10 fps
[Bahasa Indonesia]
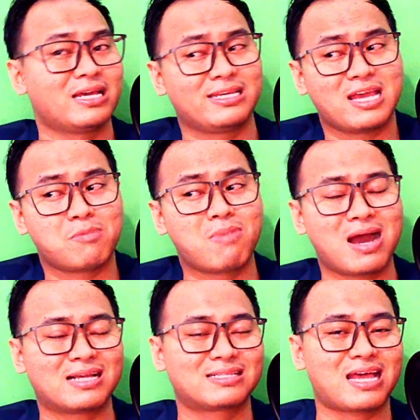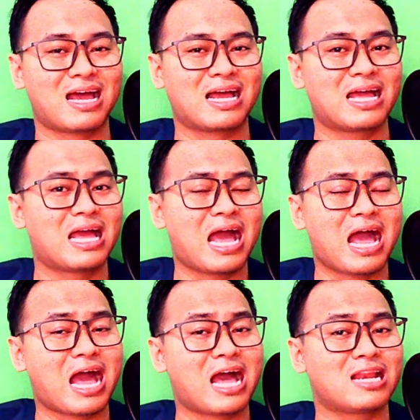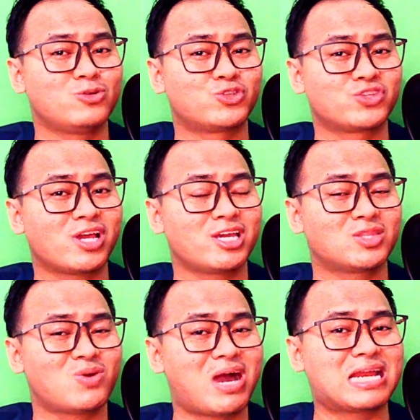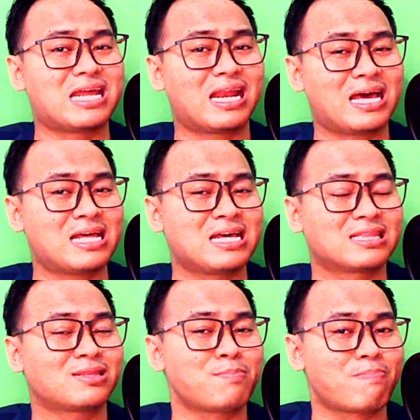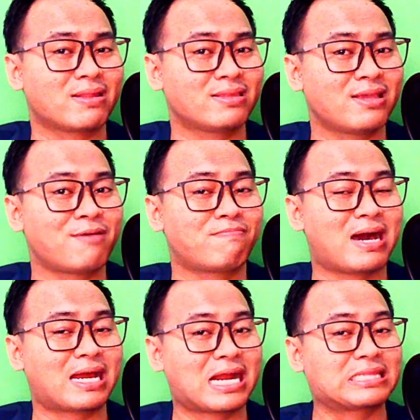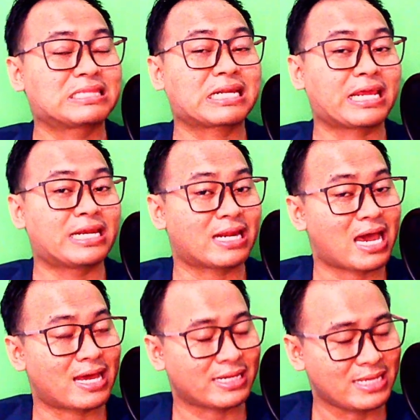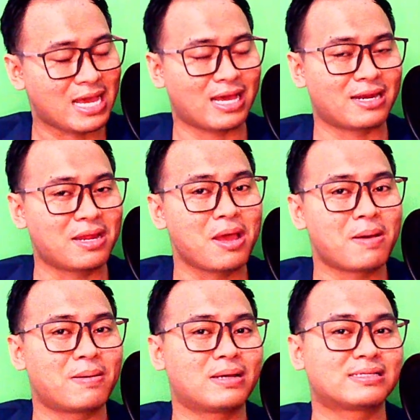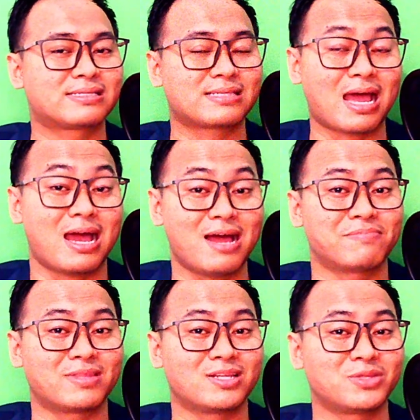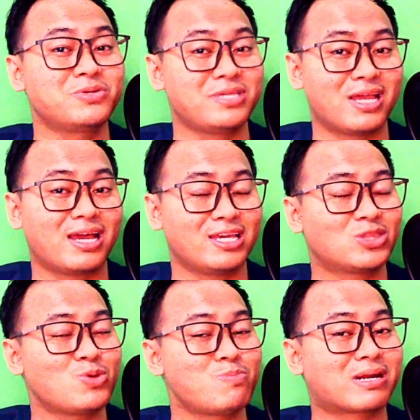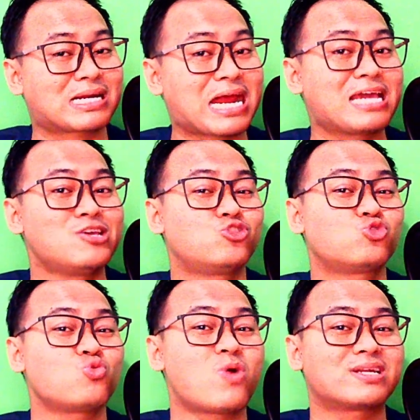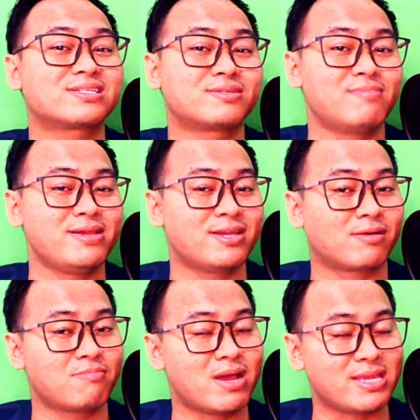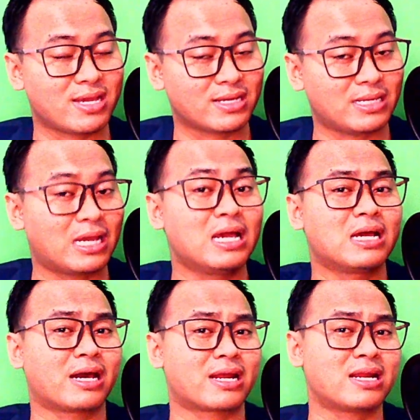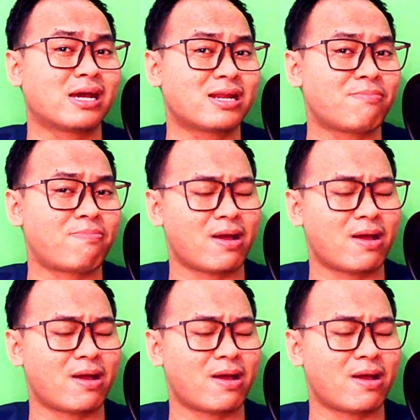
ya bahasa halusnya itu adalah tempatnya para trader harian saham tentunya itu meraih cuan sebanyak-banyaknya karena kenapa